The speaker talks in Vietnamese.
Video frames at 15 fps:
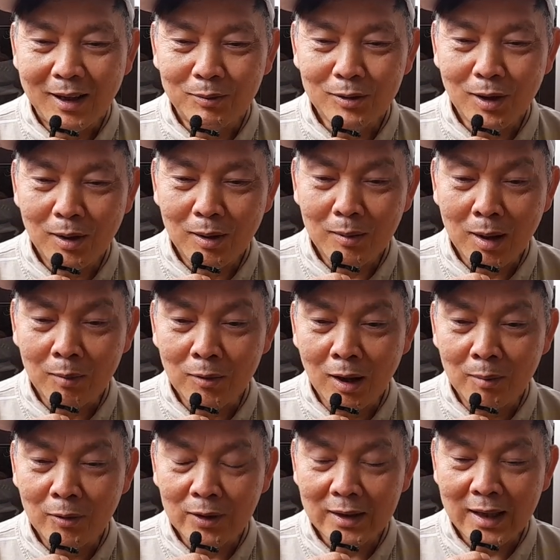ông vô ông
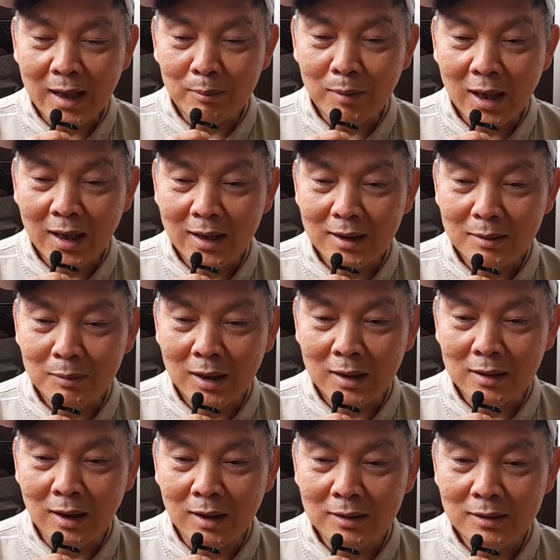ôm một cái dàn máy mà
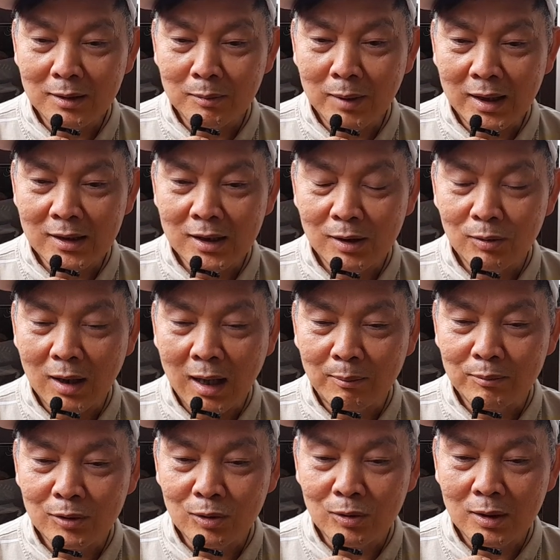cỡ như máy siêu
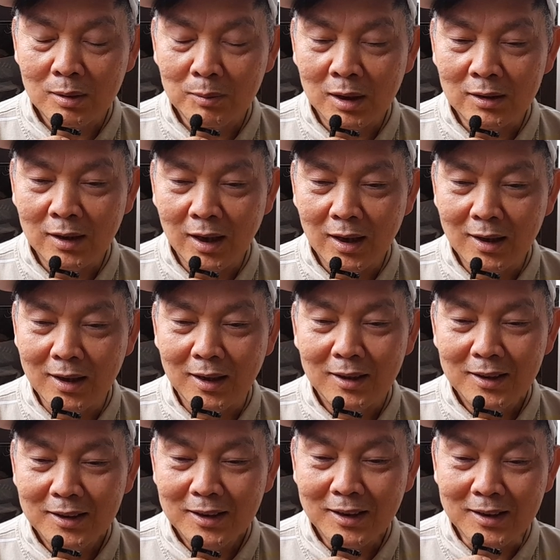âm của bệnh viện
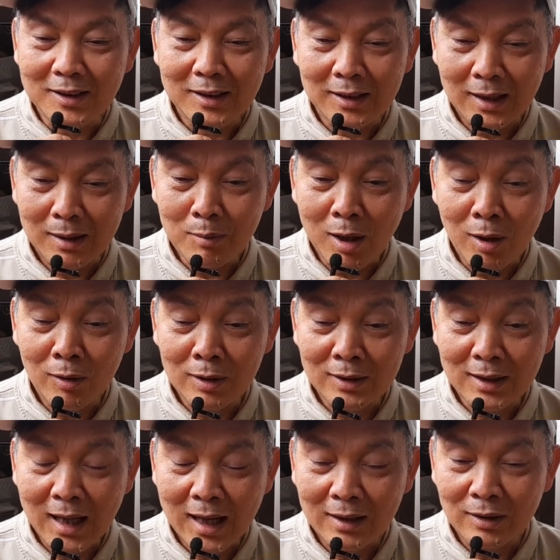là thấy bò người
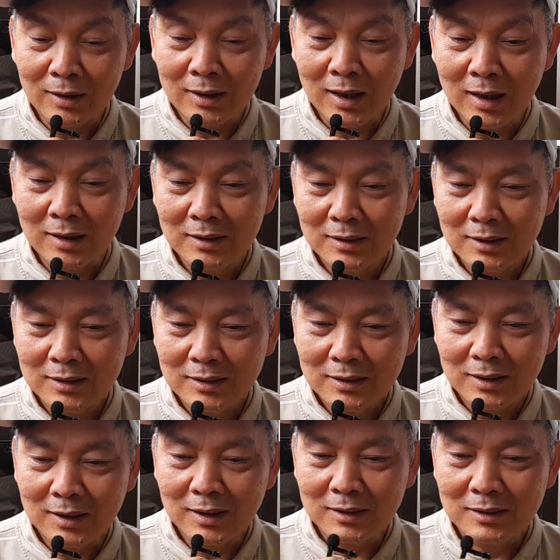ta rồi ha
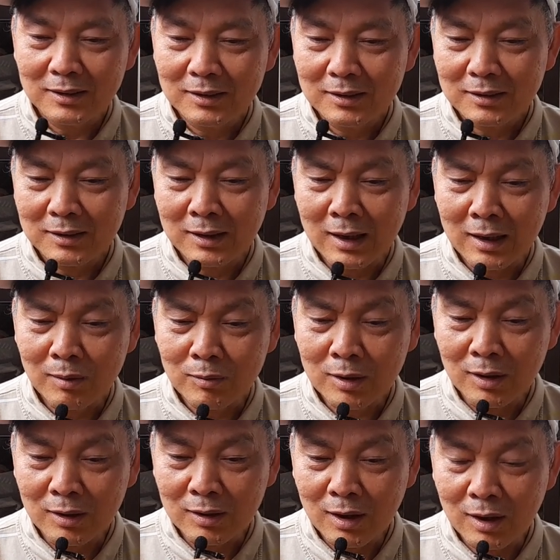đó, là không có
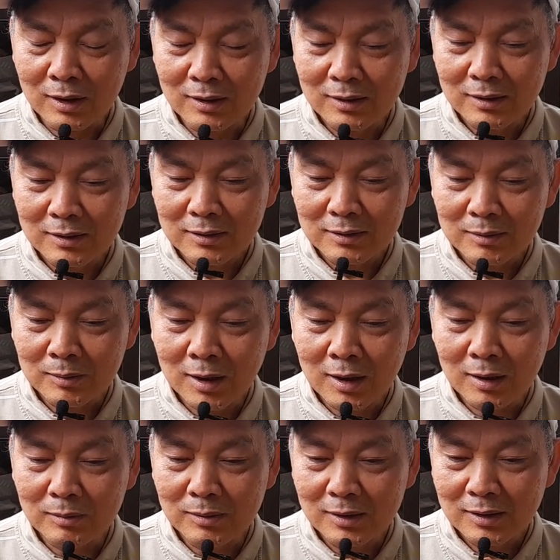được rồi phải
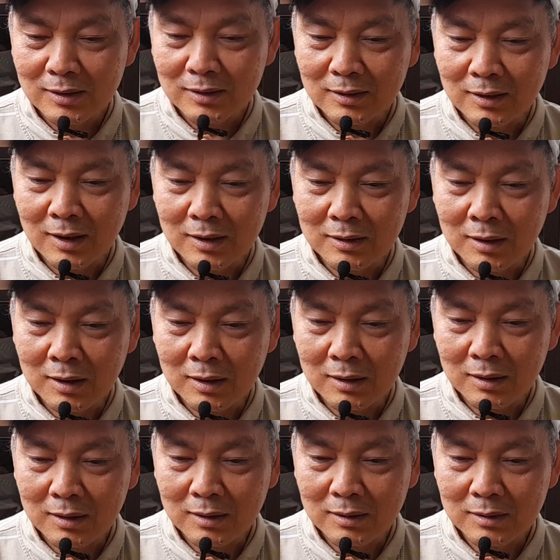không đó,
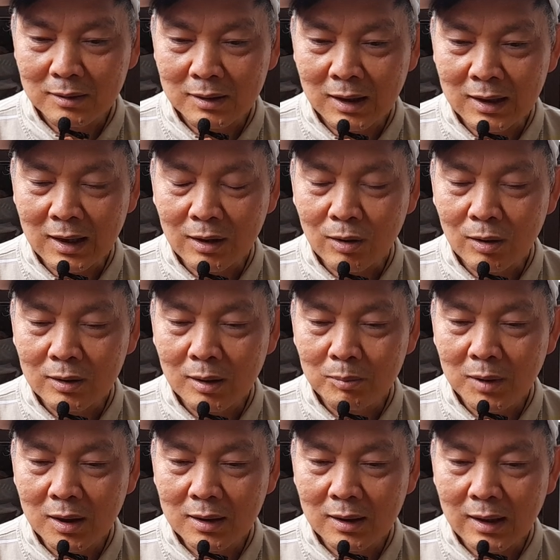uh, thì các con nên
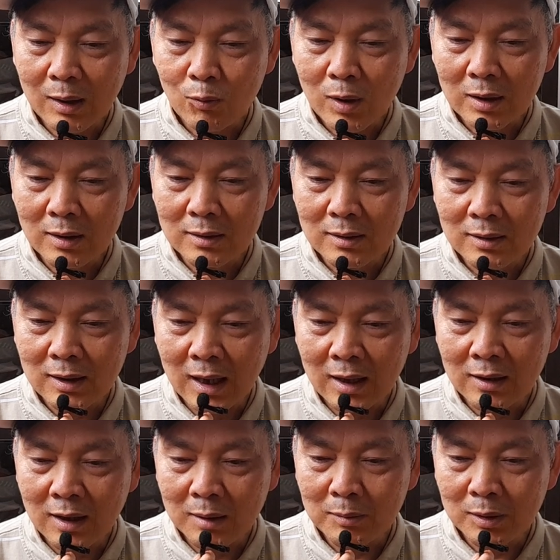biết cái văn hóa Đức như vậy
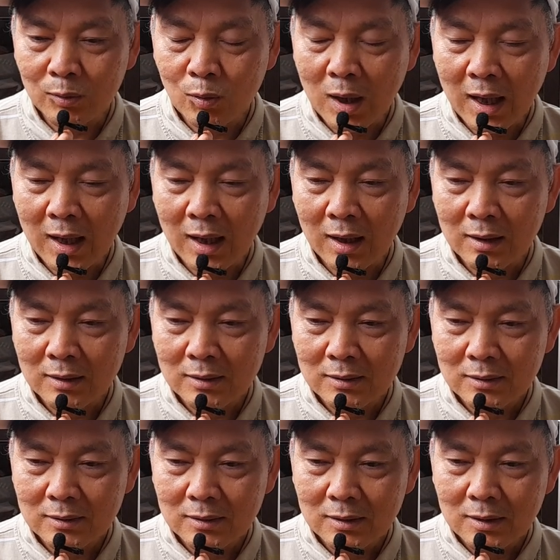để mình qua
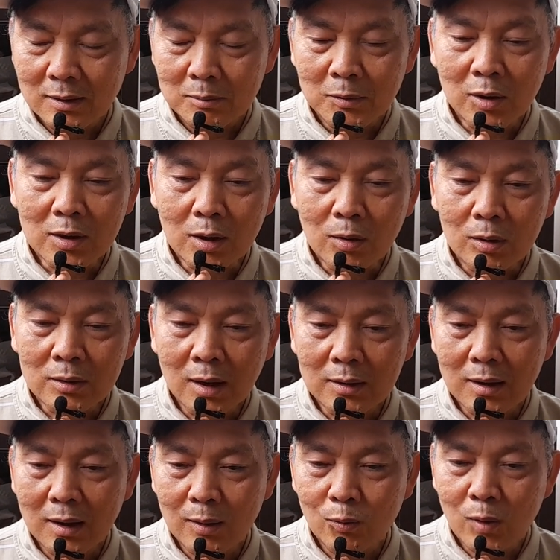nếu các con thích
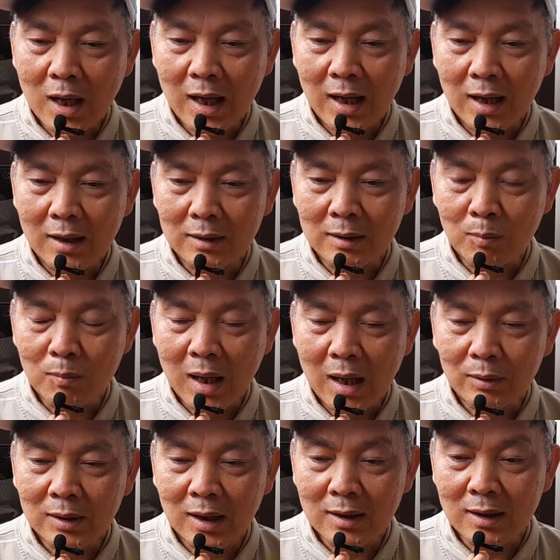á, qua đọc
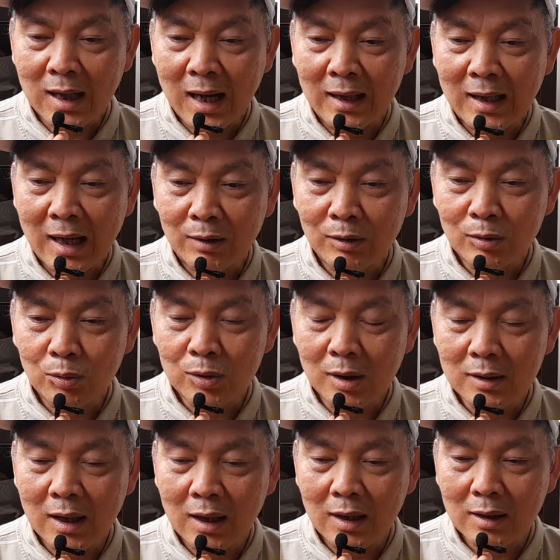báo thấy ngày nào nó tổ chức
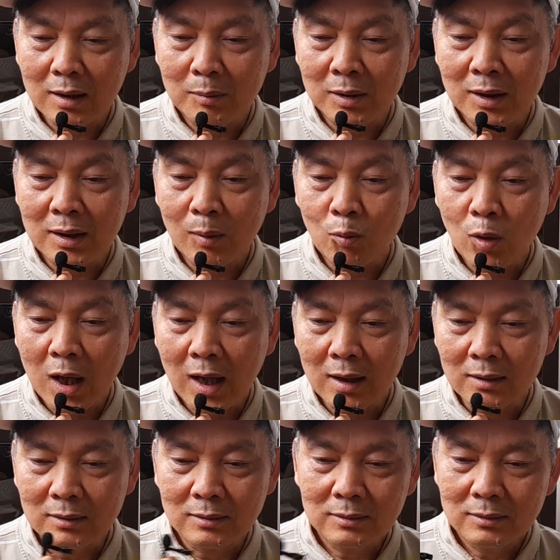vậy á, cái mình đi tham quan
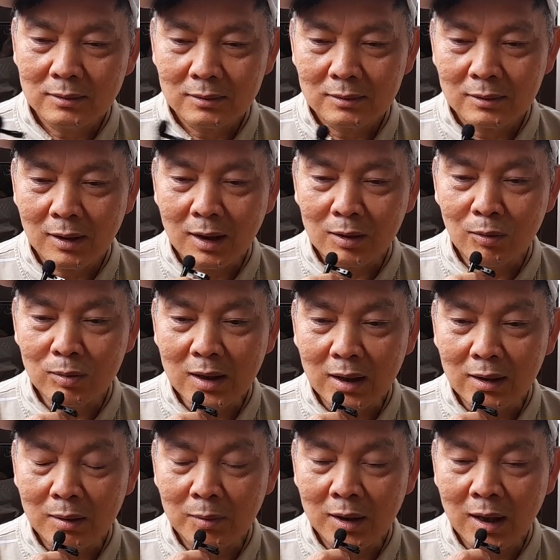đó là cũng cách
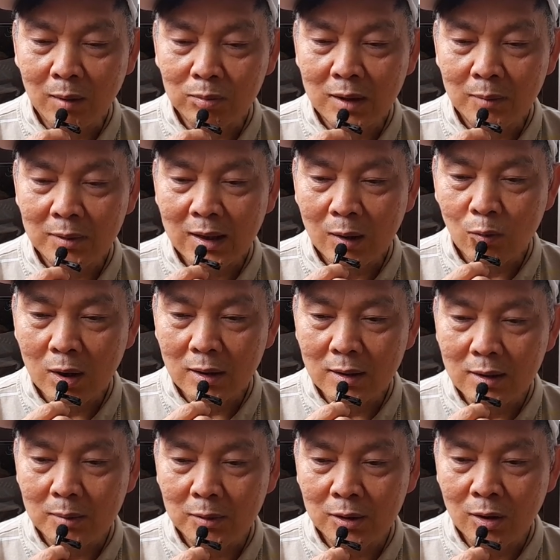để mình học thêm cái văn hóa Đức
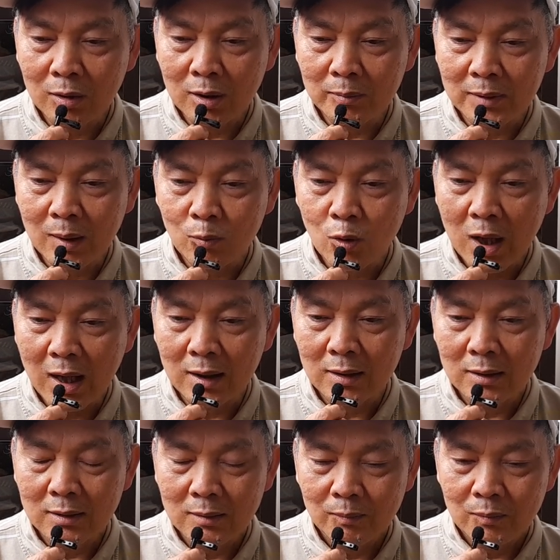á, mình vô đó mình tham quan
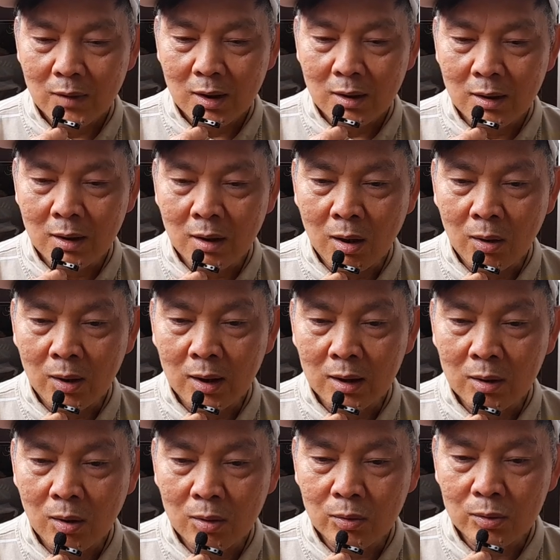như hồi
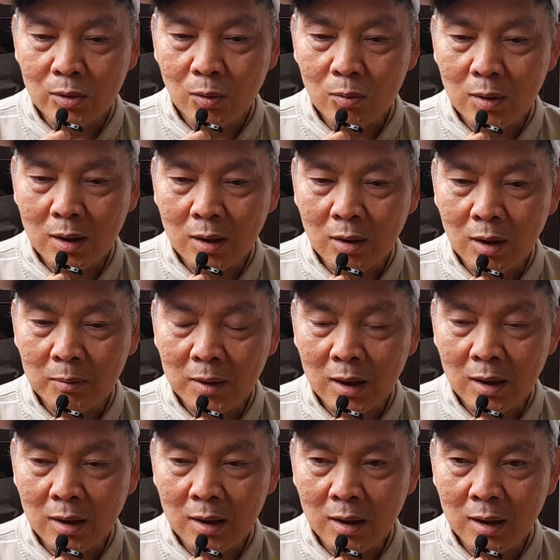con của chú á, hồi
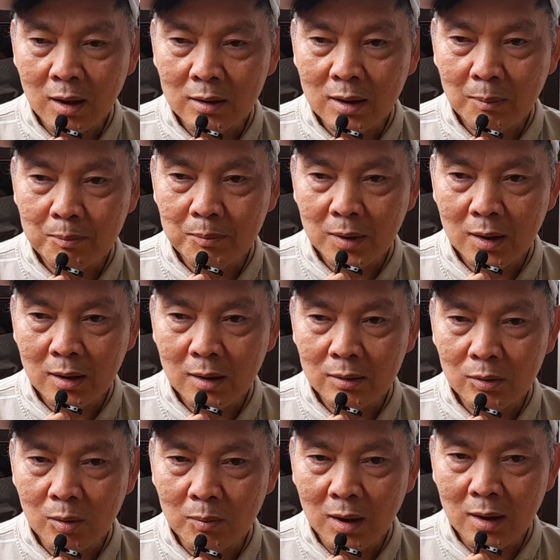mà lên cấp
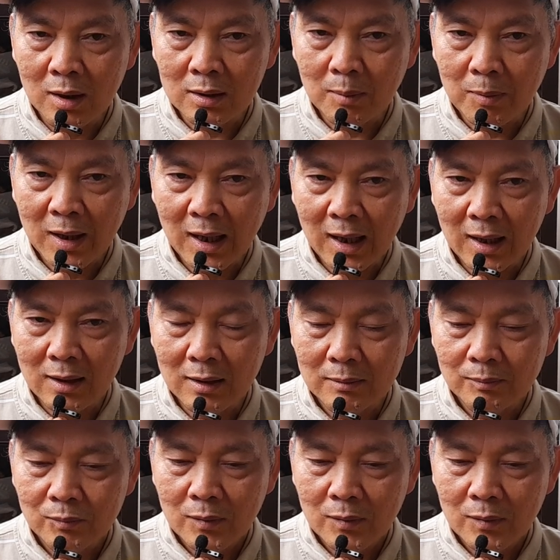uh, chuẩn bị lên cấp 2 á